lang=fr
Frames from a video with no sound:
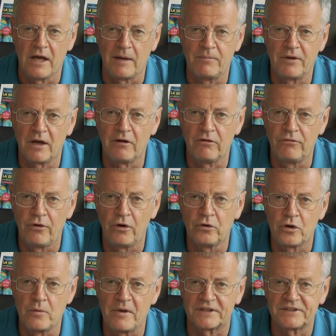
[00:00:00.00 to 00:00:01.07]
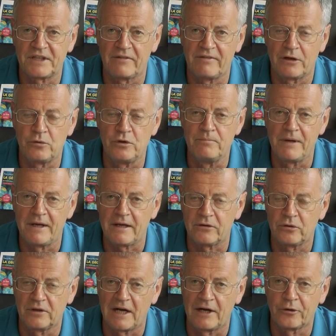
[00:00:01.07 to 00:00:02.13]
eh bien, veulent commercer avec lui. Mais
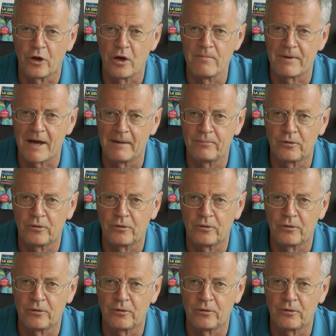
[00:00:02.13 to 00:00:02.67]
Donald Trump a